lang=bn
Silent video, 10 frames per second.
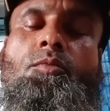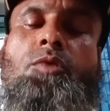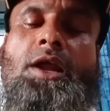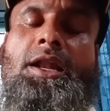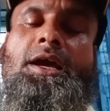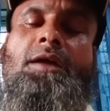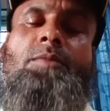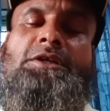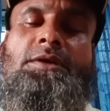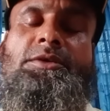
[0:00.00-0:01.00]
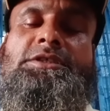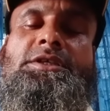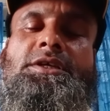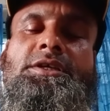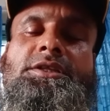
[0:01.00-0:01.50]
পড়ালেখার
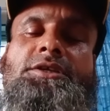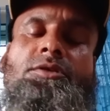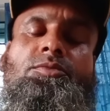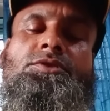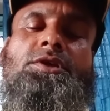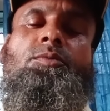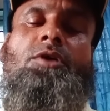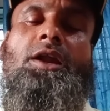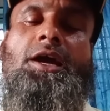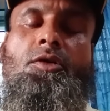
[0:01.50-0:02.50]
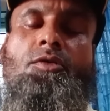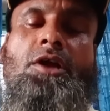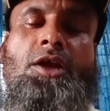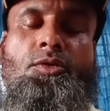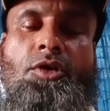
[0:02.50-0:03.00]
পাশাপাশি দ্বিতীয় পত্রের পড়ালেখাও
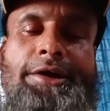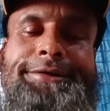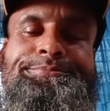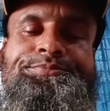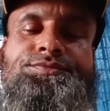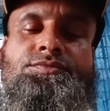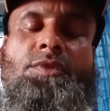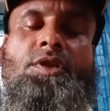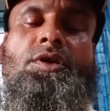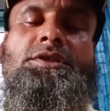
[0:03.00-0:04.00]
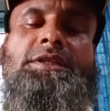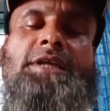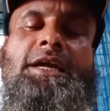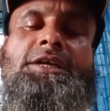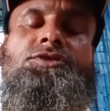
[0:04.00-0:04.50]
করানো হয় অর্থাৎ
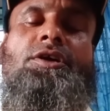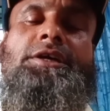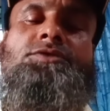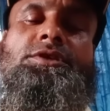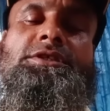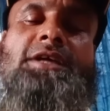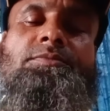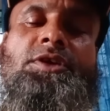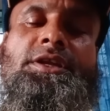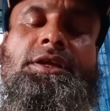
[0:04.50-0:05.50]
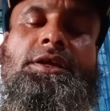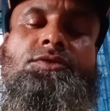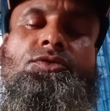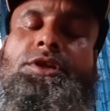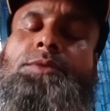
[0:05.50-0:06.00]
একই সঙ্গে দুটি সাবজেক্টটি
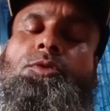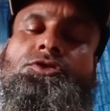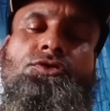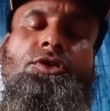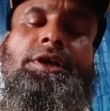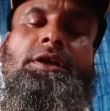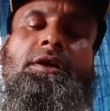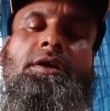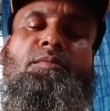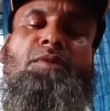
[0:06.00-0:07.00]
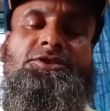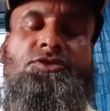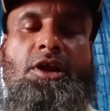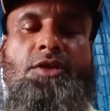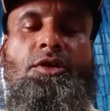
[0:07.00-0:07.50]
দুটি পত্রই মার্চ
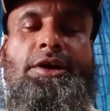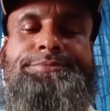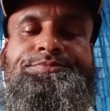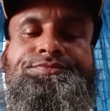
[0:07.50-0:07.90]
করানো হয়